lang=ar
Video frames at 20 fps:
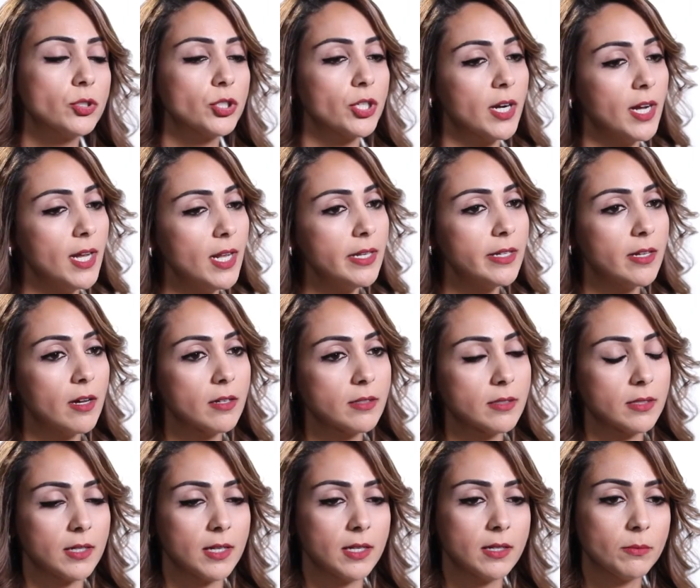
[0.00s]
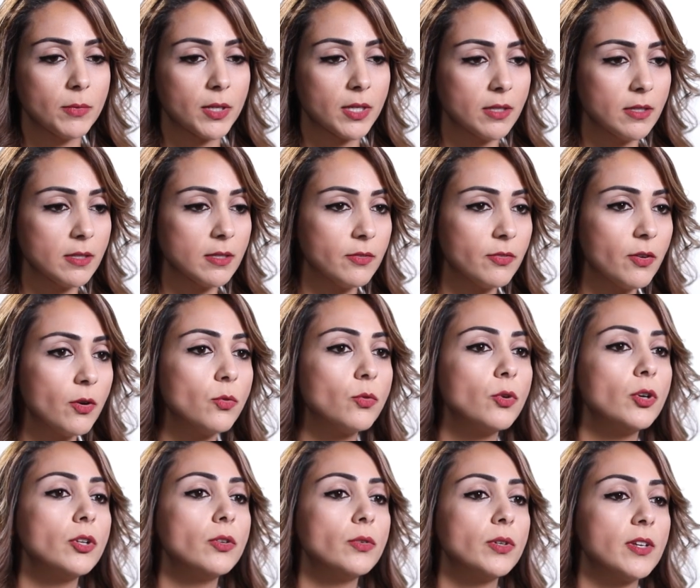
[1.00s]
وشرح لنا اكثر عن مرض
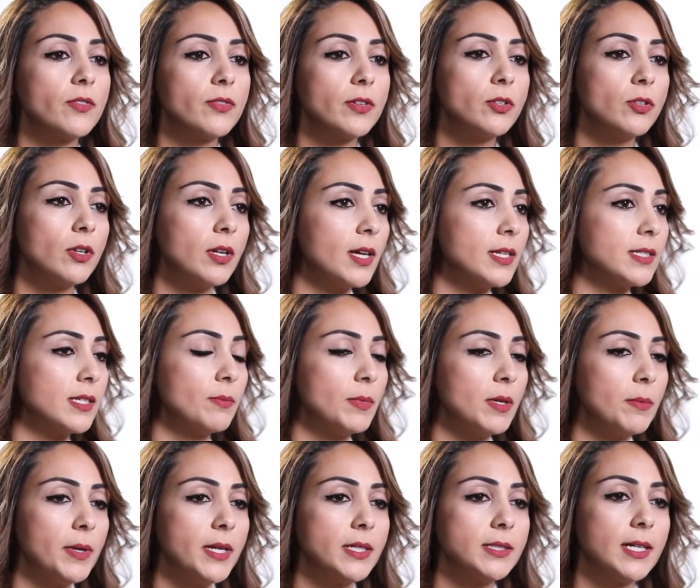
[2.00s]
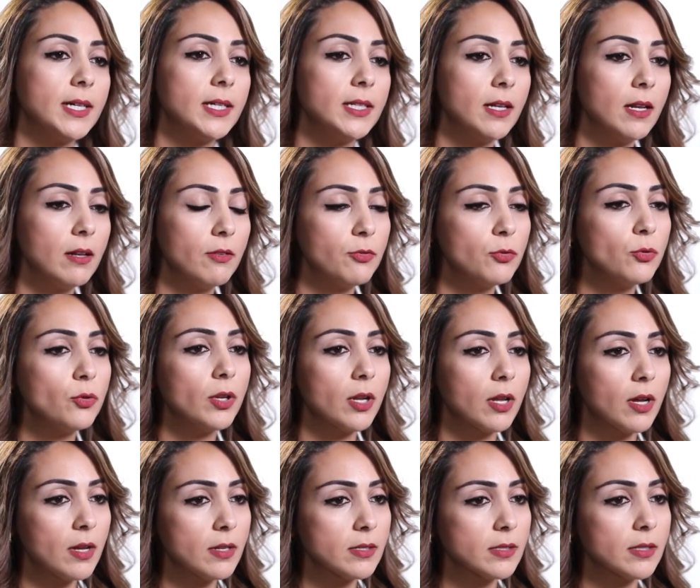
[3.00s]
التفول وكيف انه لازم يبعد عن
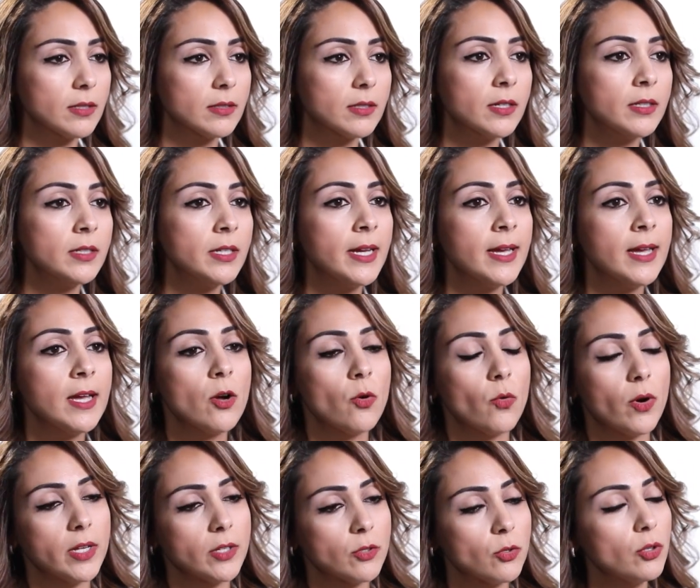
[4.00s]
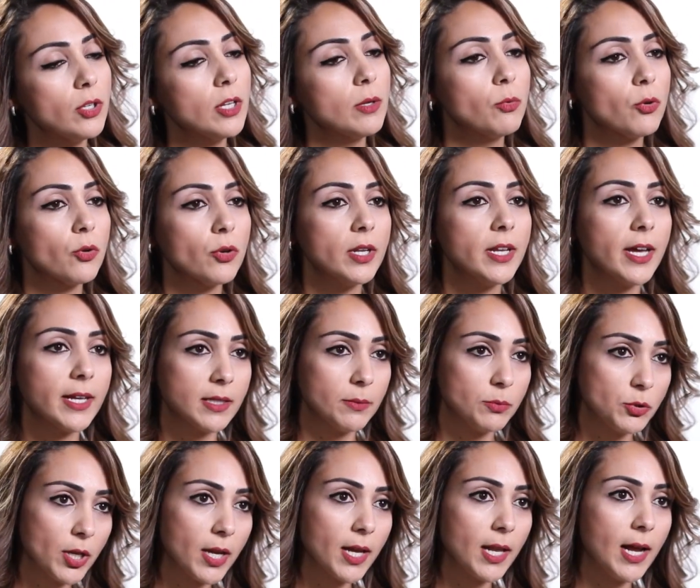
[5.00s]
الفول خاصه وعن كل البقوليات
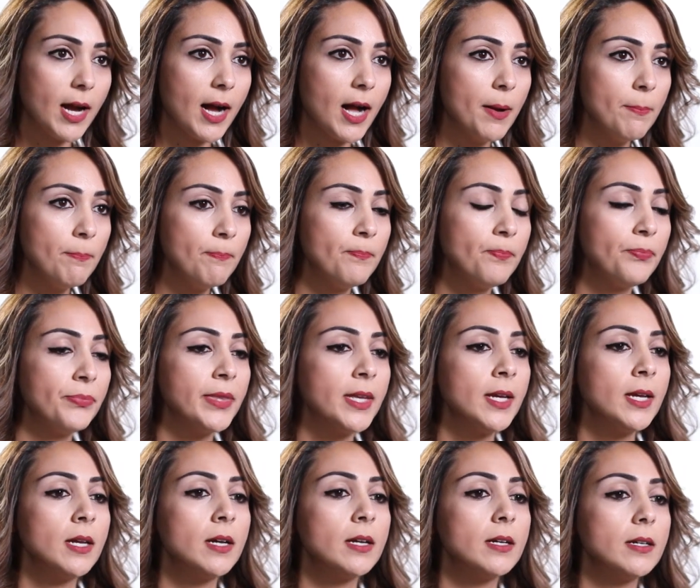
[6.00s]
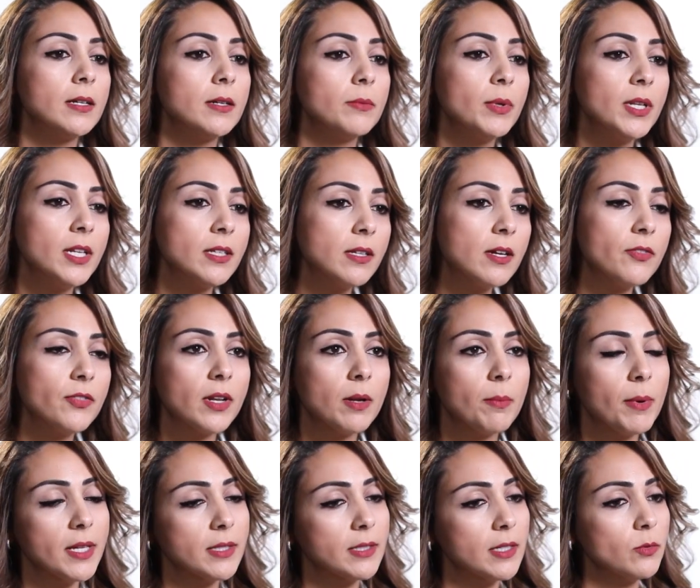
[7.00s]
بشكل عام أه، بالاضافه
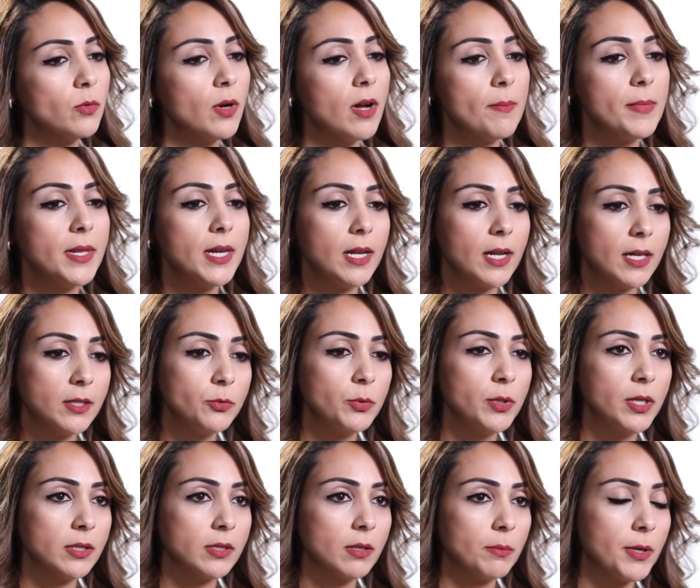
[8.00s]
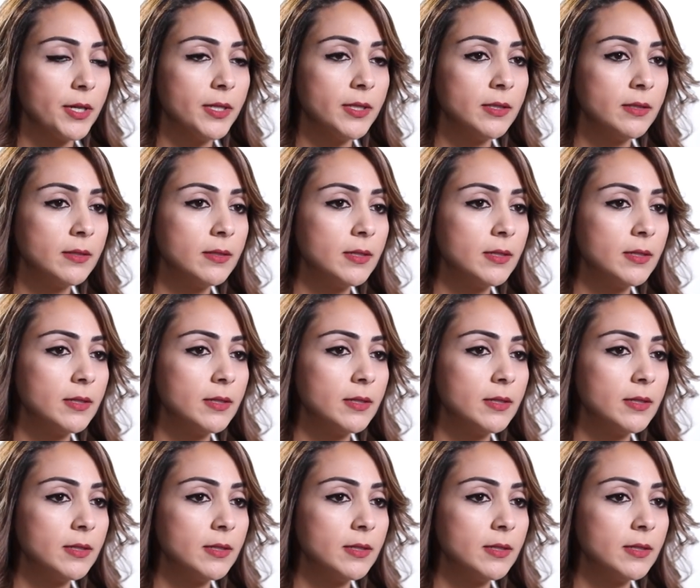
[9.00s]
لبعض انواع من الادويه طبعا